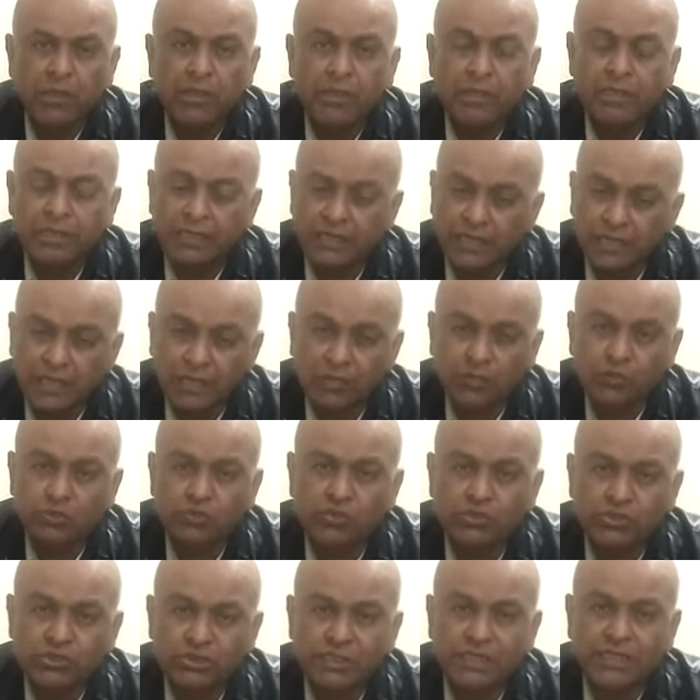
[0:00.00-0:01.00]
इन
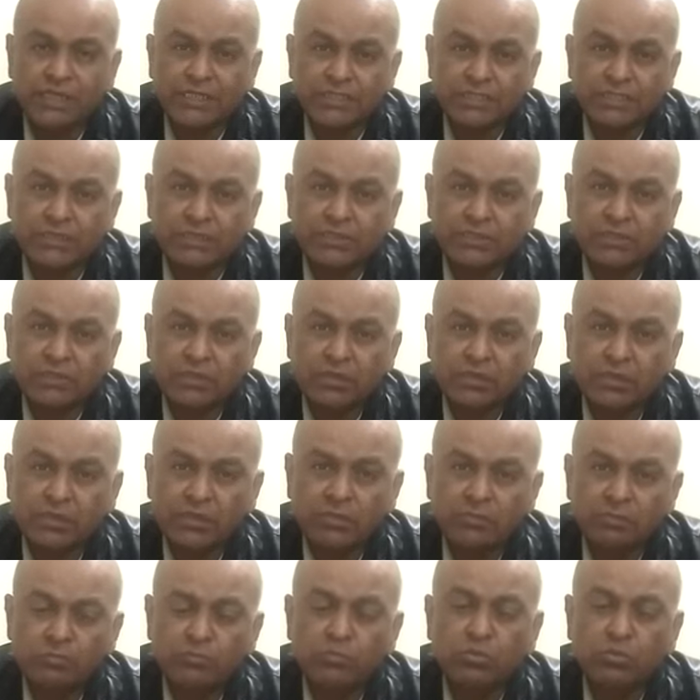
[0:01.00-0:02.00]
हाउस चेंज
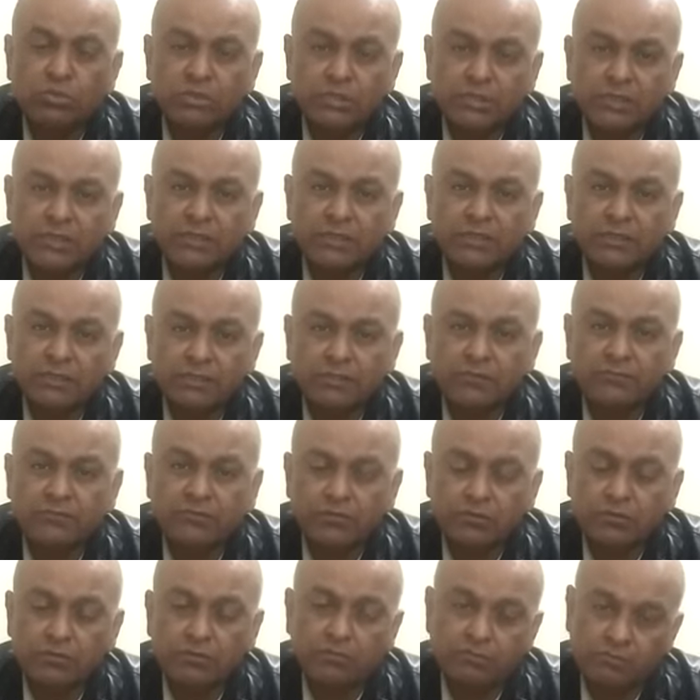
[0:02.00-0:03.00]
मुझे
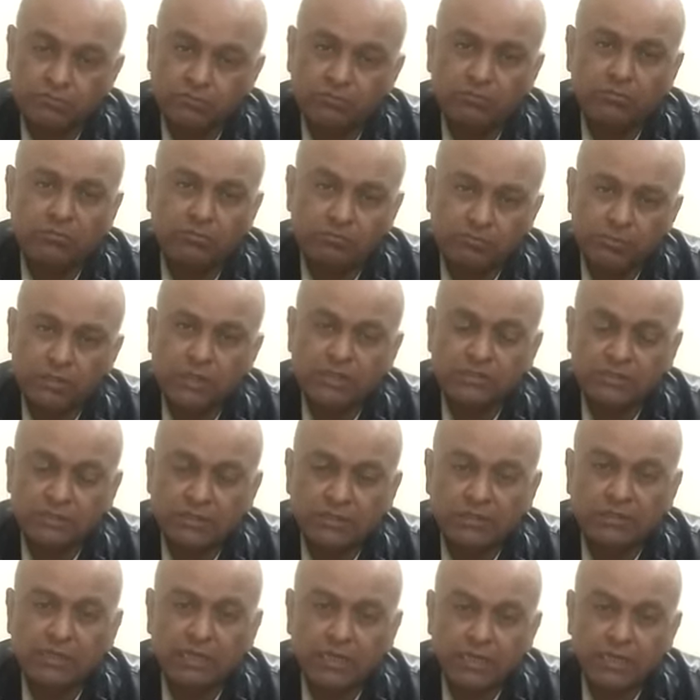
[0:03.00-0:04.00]

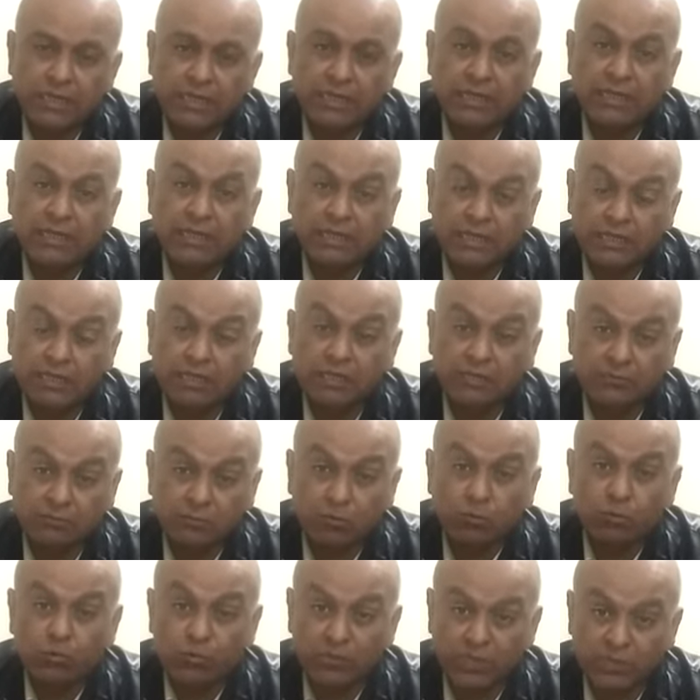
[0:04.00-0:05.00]
नज़र आ रहा है अगर
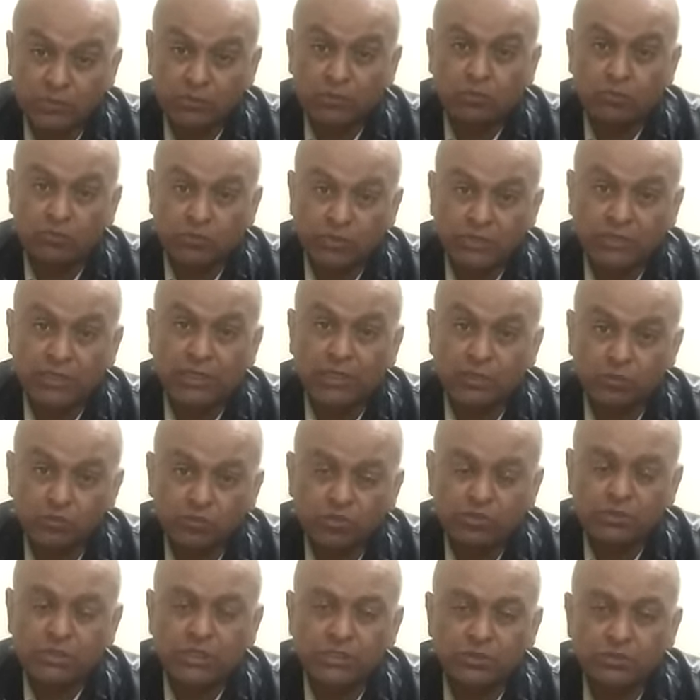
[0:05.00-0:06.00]
हुआ तो इन
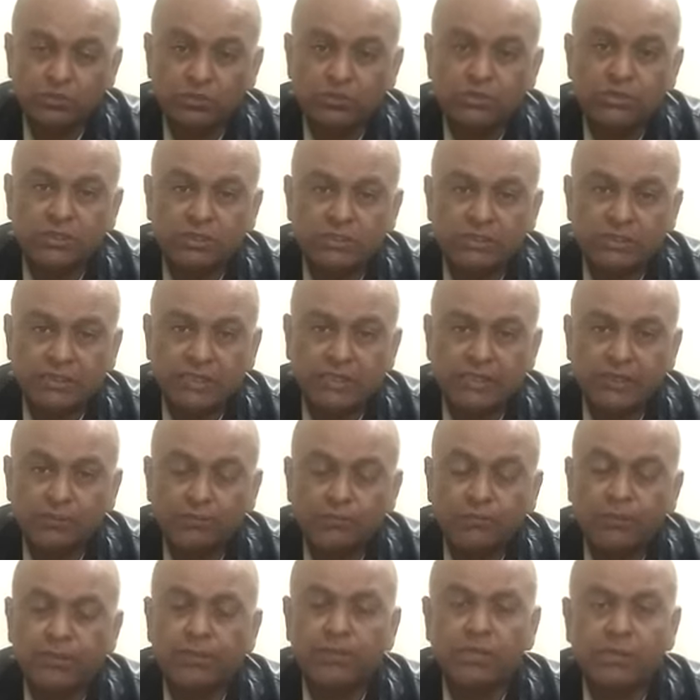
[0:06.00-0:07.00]
हाउस चेंज हो सकता है
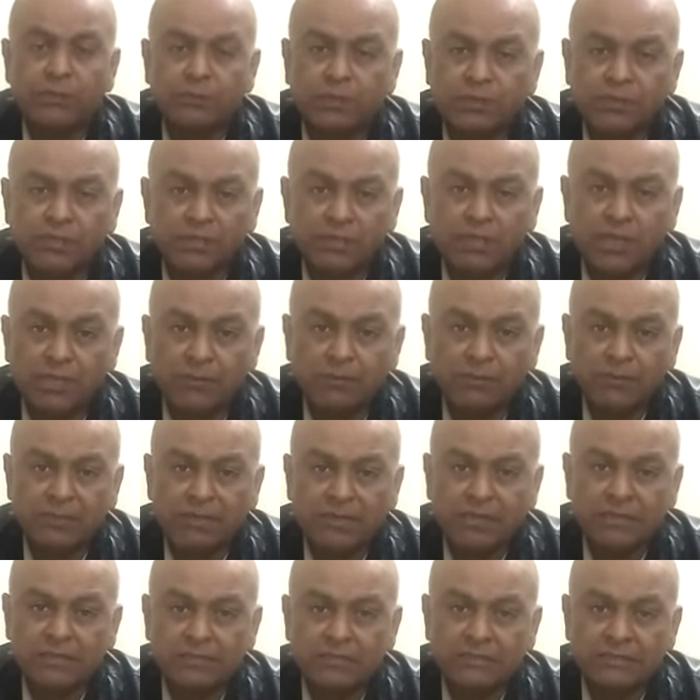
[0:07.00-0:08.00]
मिड
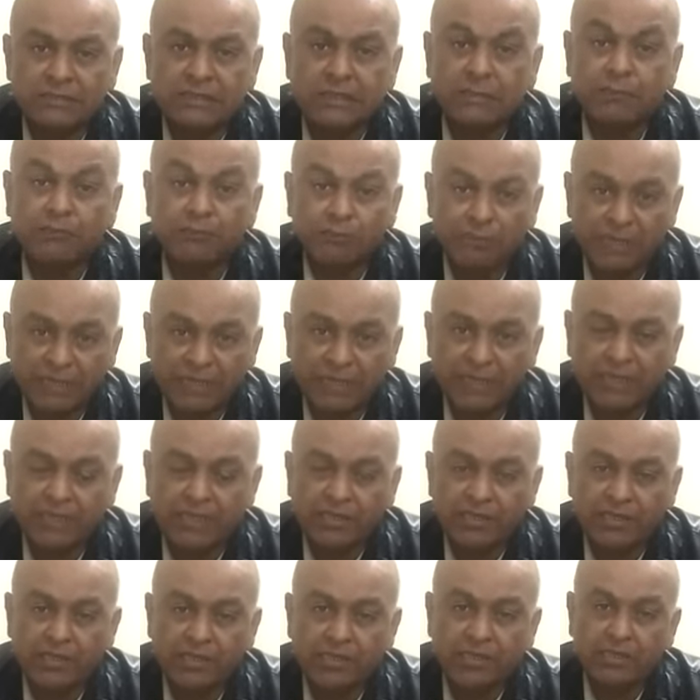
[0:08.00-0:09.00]
इंतबात से पहले
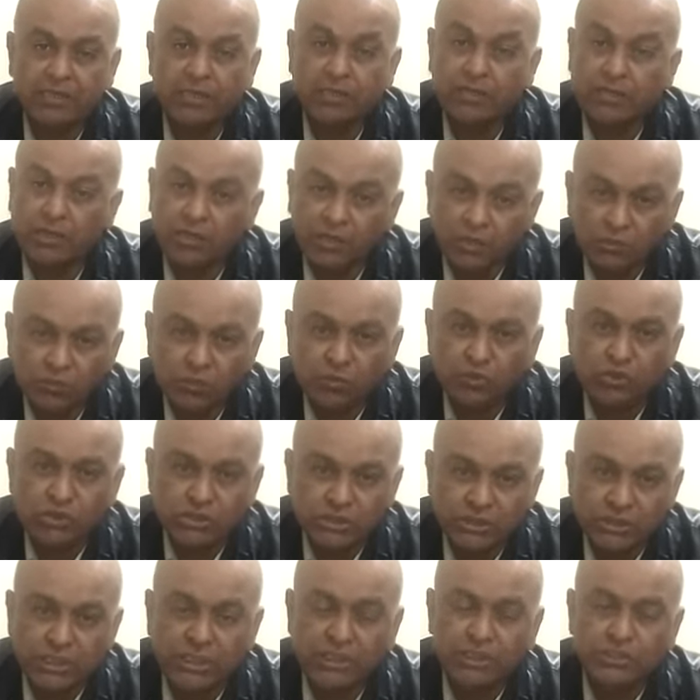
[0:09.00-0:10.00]
इन हाउस
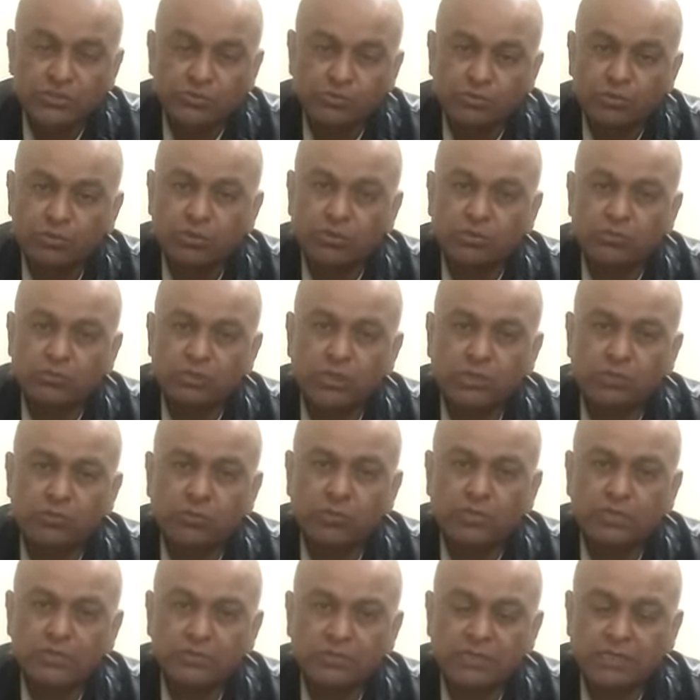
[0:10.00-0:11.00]
चेंज मुझे होता
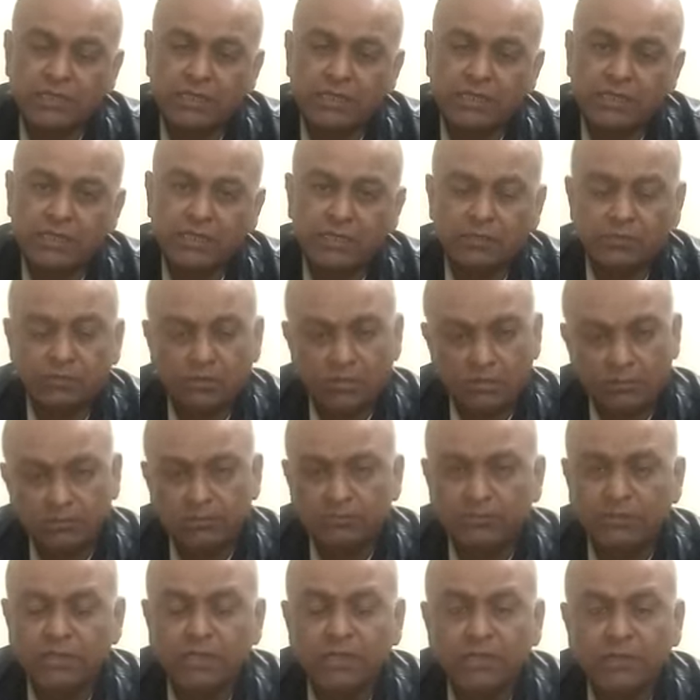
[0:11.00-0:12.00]
हुआ नज़र आ रहा है तो
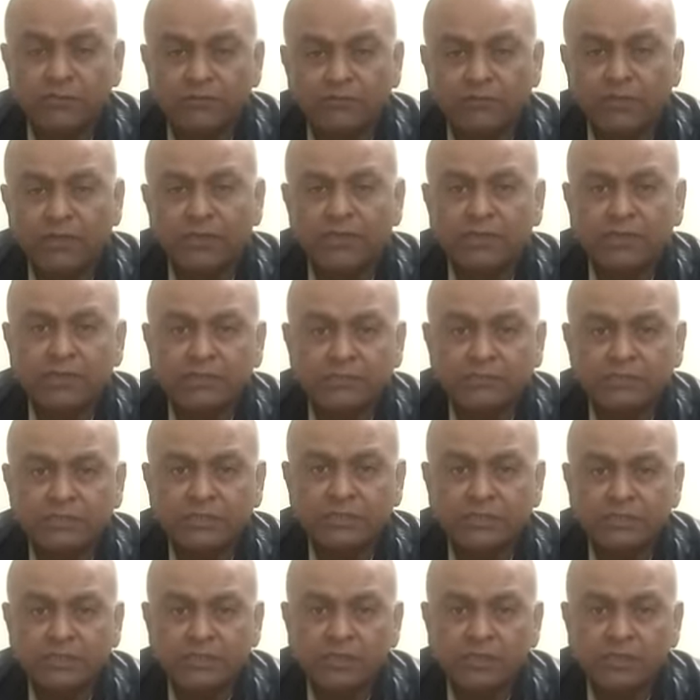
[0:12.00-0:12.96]
अब देखिये वेट एंड सी